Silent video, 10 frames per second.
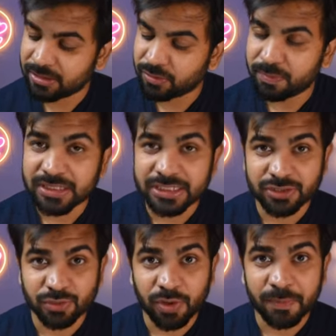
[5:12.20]
जो बीच का
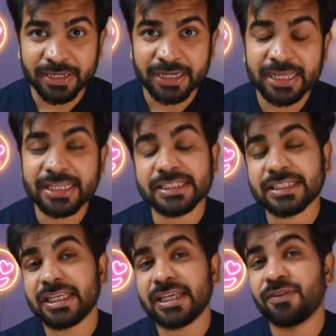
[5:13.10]
स्क्रॉल बटन है
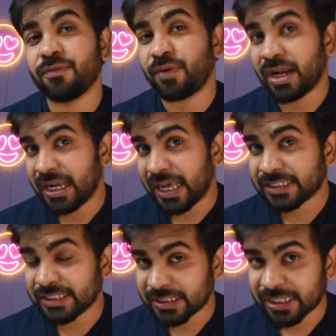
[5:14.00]
इसकी वन लैख
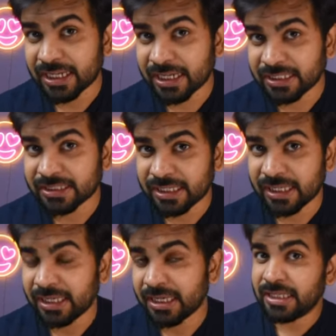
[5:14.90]
से ज़्यादा क्लिक्स
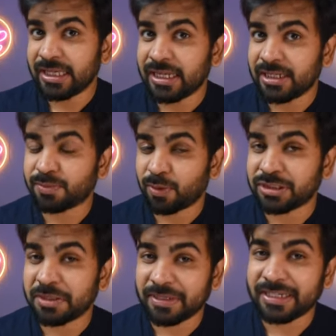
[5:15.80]
की ये
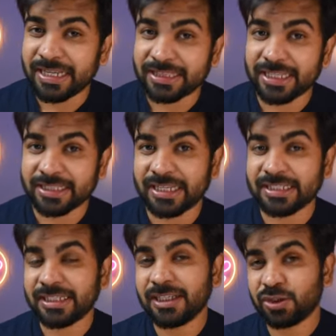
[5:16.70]
रिस्पॉन्सिबिलिटी लेते एक तरह
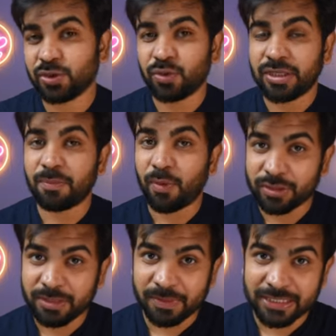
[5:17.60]
से तो ये
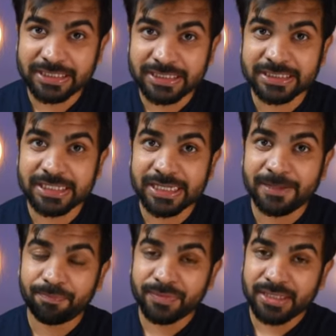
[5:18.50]
बहुत ही बढ़िया चीज़ है
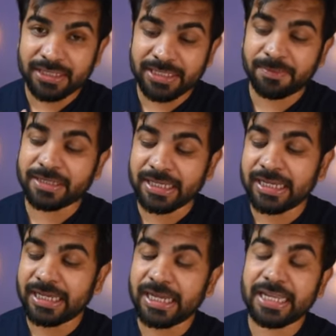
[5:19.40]
ये
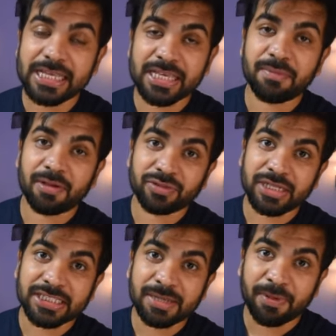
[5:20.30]
बताने के लिए कि माउस
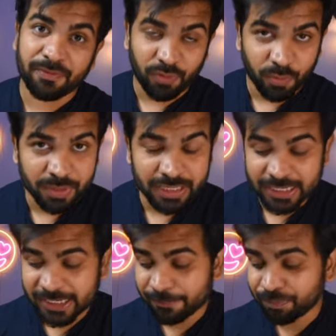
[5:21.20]
कैसा परफॉर्म
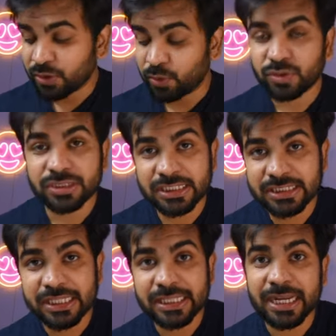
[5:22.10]
करेगा दूसरा
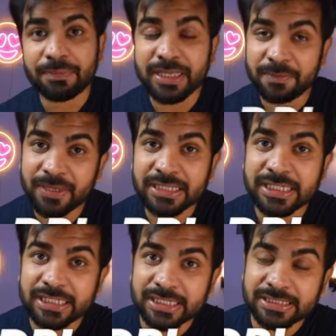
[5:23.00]
इसके अंदर आप डी
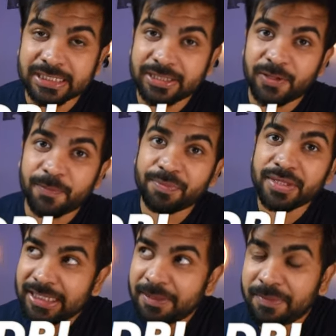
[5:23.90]
सेट कर सकते हो
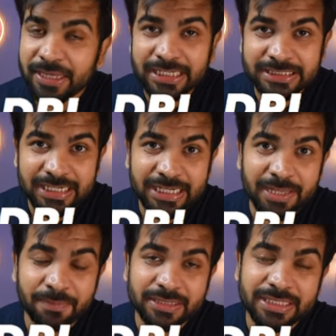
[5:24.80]
डी जिन्हें
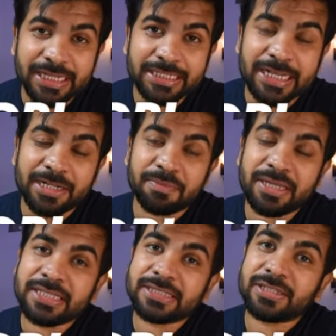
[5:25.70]
नहीं पता दैट
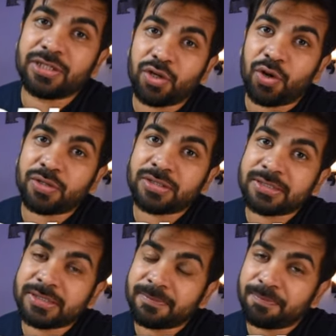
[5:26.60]
मीन्स
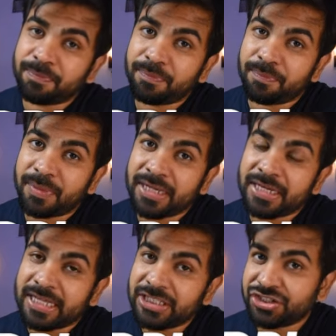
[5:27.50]
डॉट्स पर
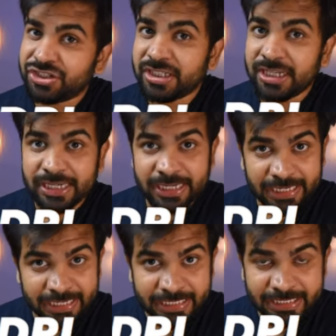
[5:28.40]
इंच
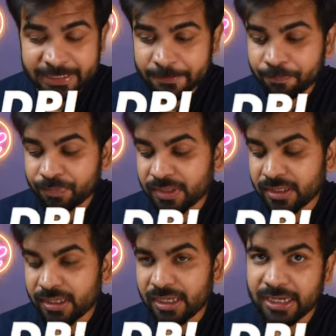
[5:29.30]
लीनियर
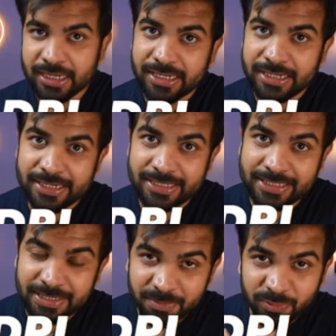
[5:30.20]
अगर
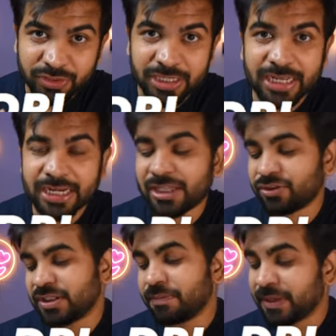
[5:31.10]
ये भी मुश्किल लग रहा है
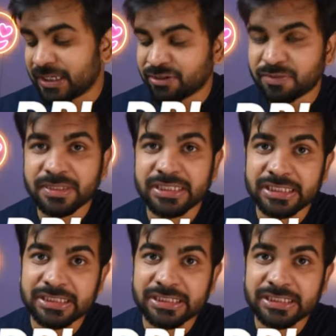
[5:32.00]
तो सिंपल टर्म्स में जैसे